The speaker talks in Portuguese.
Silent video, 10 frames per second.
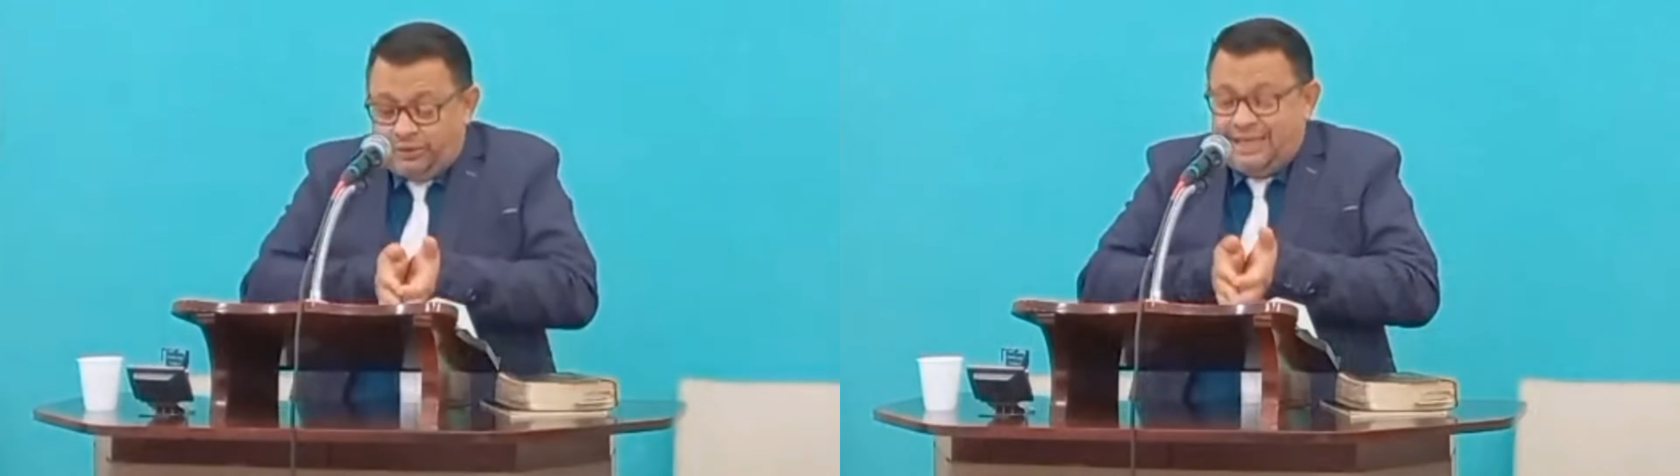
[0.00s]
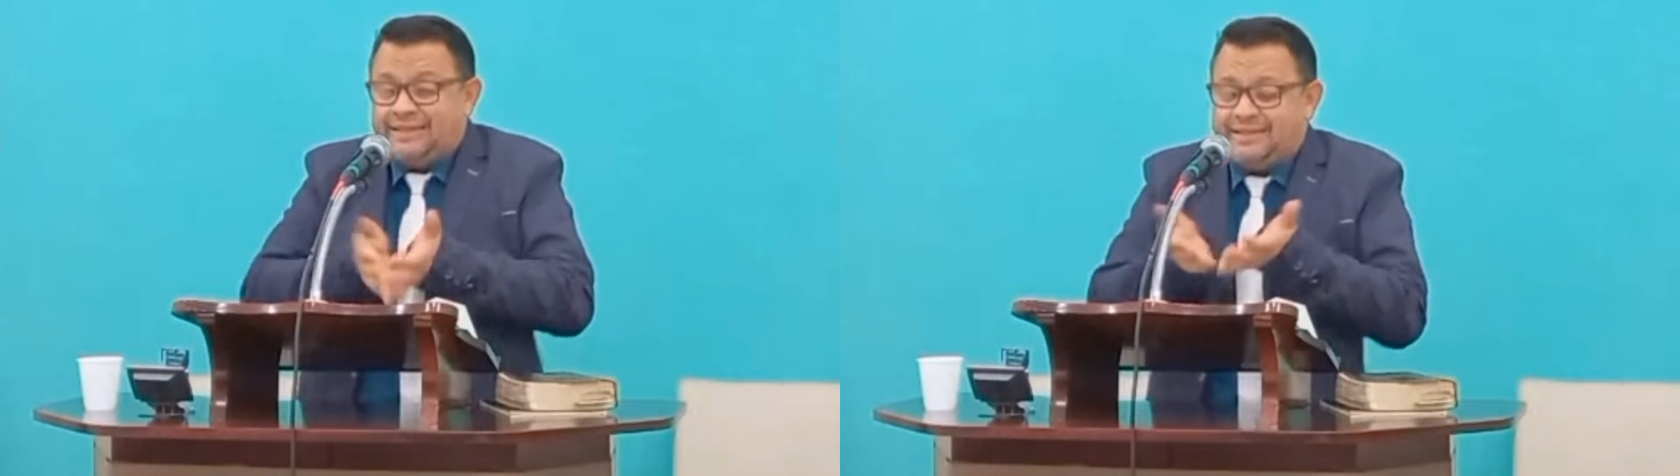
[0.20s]

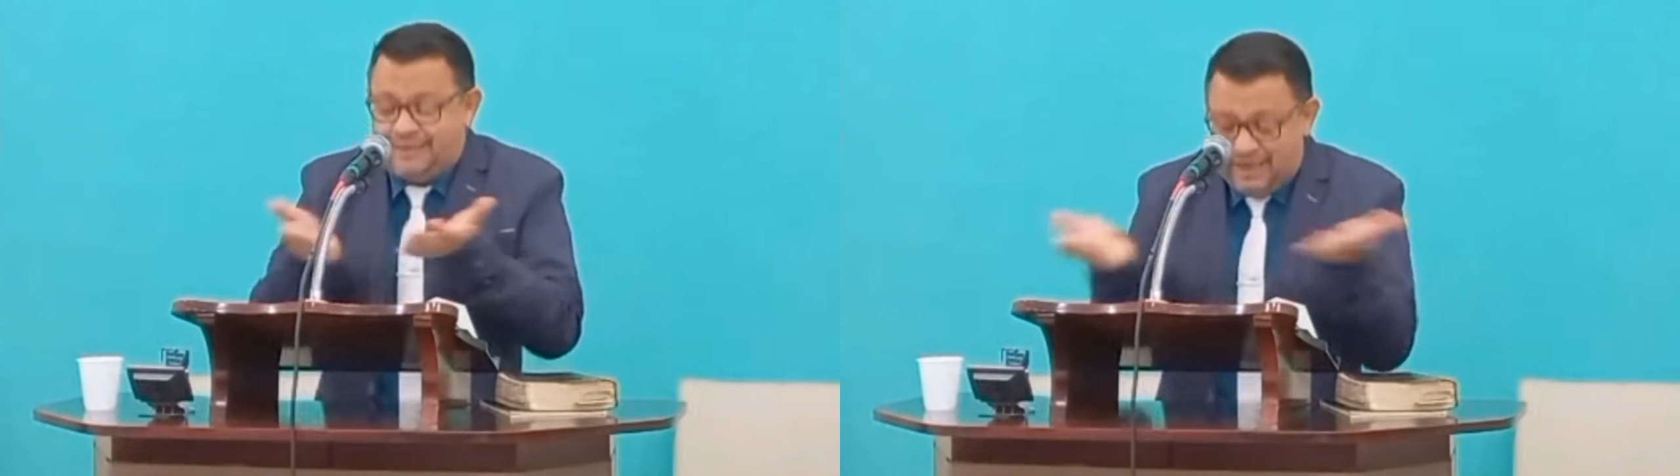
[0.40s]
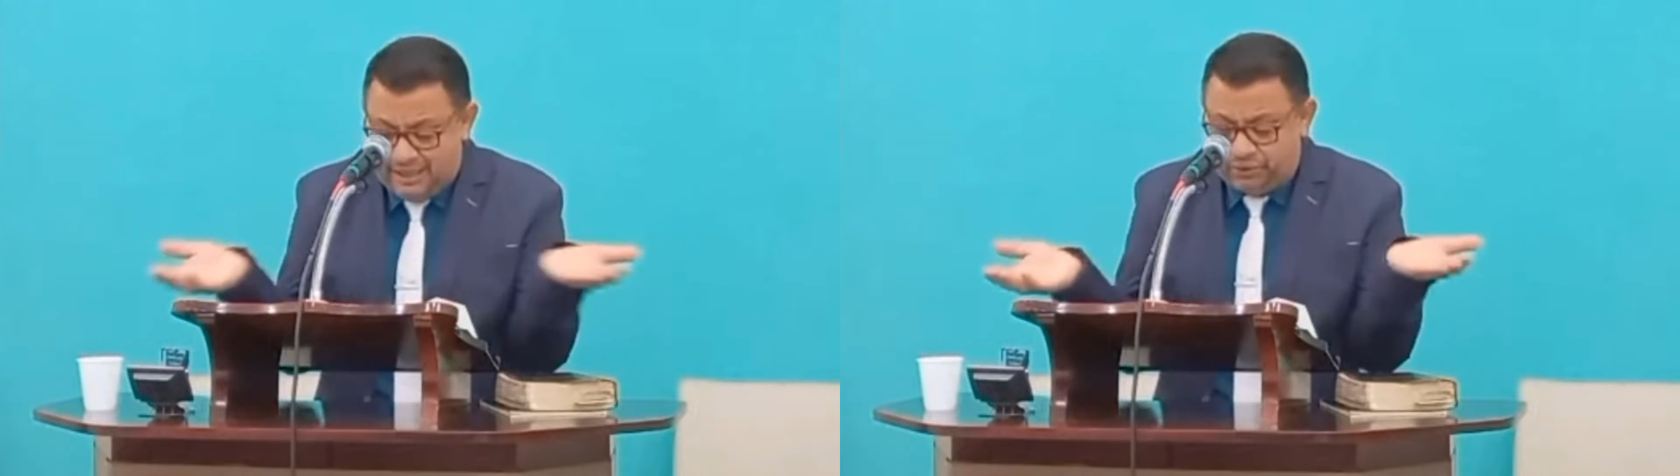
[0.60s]

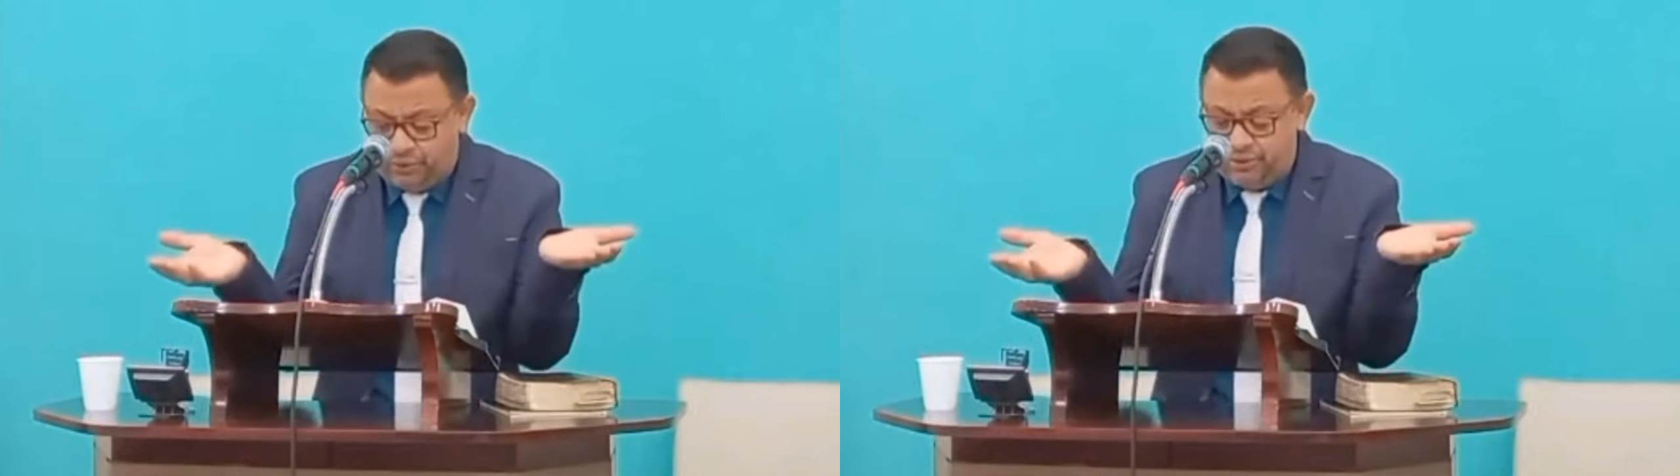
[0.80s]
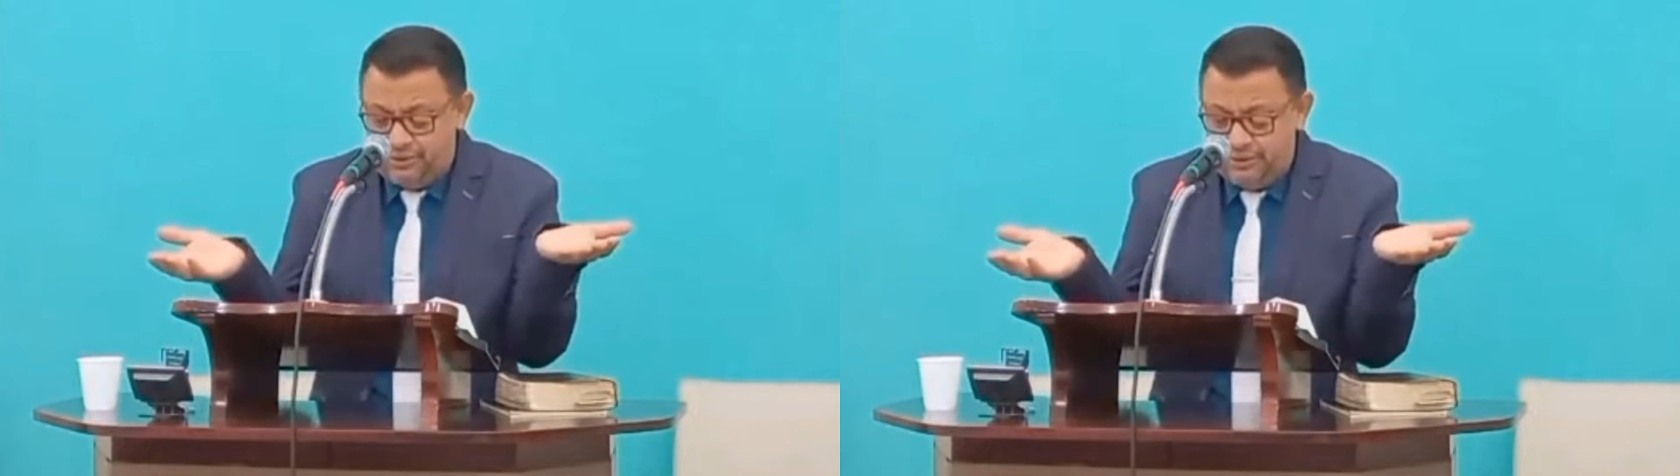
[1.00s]
deserto.